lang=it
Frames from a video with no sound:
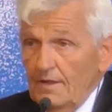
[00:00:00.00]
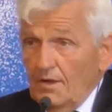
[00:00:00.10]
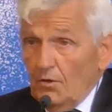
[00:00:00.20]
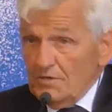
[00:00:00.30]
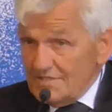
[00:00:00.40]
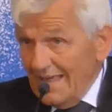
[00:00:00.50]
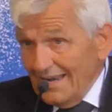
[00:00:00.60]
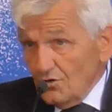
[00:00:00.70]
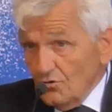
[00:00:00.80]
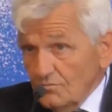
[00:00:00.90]

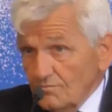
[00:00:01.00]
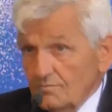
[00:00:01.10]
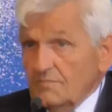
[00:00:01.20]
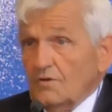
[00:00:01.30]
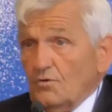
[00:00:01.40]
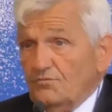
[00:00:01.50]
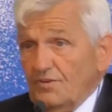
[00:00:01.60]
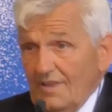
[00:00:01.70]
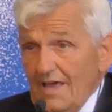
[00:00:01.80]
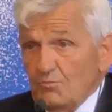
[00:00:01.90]
Quest'anno
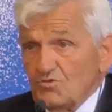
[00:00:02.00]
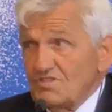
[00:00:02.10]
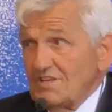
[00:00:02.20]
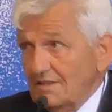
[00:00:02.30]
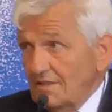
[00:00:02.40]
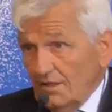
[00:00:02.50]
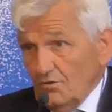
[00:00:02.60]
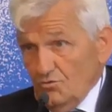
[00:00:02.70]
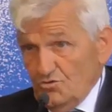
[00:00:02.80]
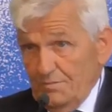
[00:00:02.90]
conferiamo sette
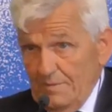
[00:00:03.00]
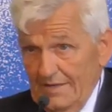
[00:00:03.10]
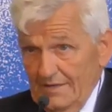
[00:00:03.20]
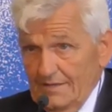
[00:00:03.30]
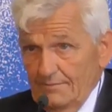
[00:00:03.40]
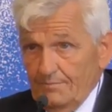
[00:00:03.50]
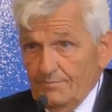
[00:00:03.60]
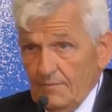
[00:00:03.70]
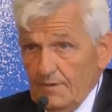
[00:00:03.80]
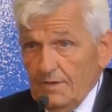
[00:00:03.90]
riconoscimenti,
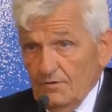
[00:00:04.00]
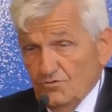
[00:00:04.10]
non